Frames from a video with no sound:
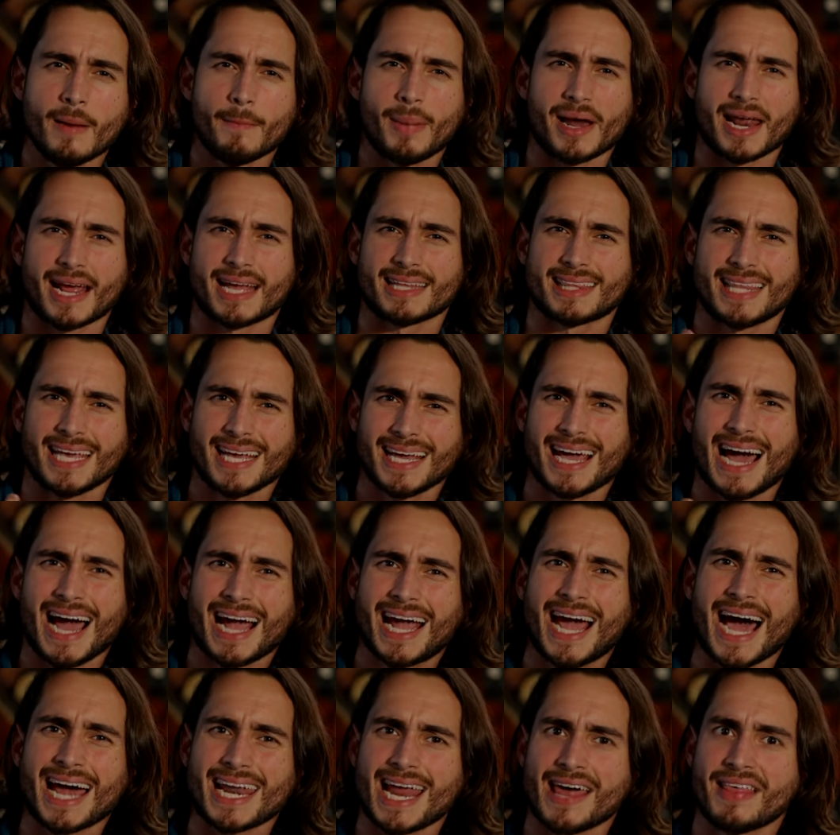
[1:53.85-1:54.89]
para que
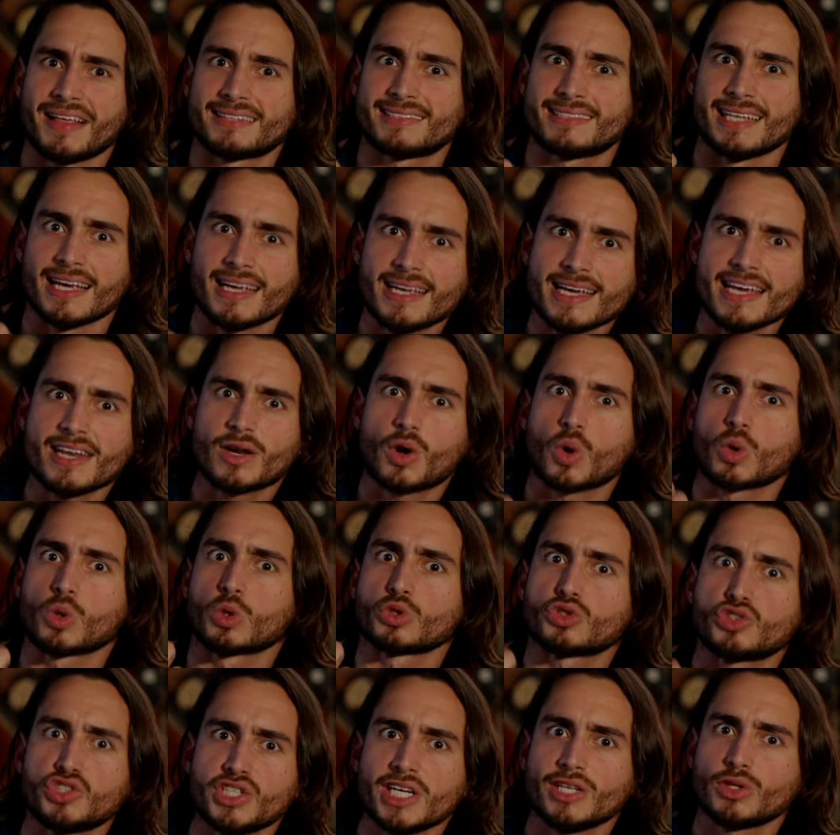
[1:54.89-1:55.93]
tengas ganas de seguir
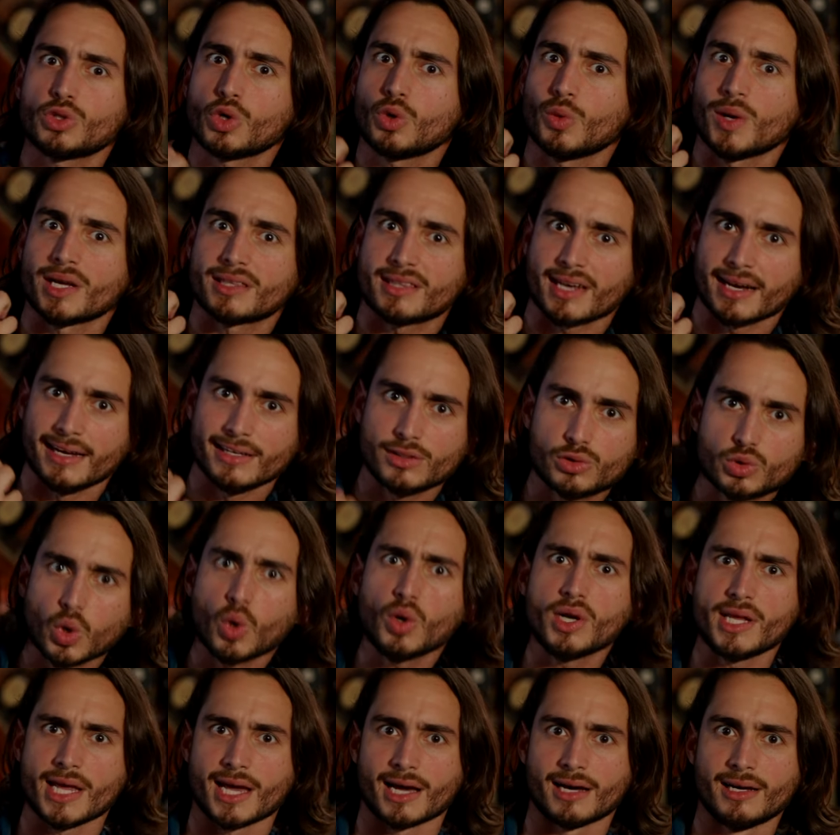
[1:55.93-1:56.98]
conociendo nuestra
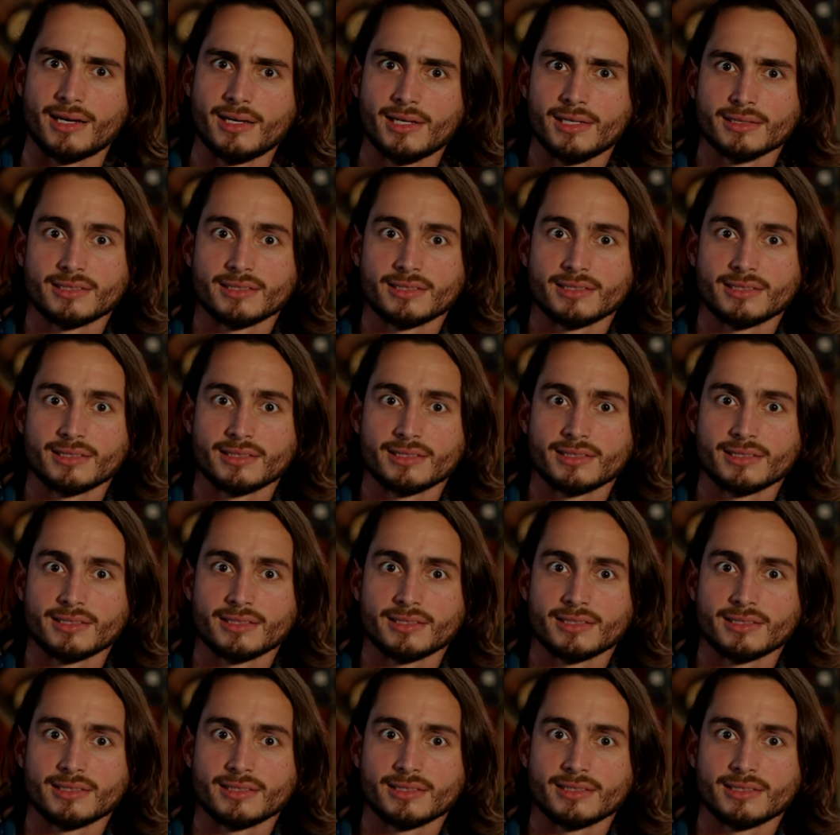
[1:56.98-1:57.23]
historia,